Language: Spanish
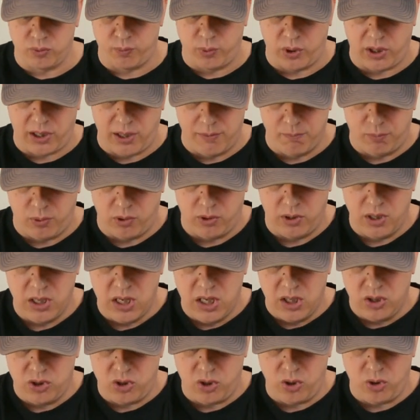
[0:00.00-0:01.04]
Por ejemplo,
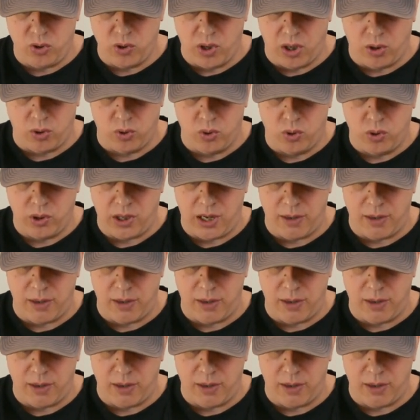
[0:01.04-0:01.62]
si yo hago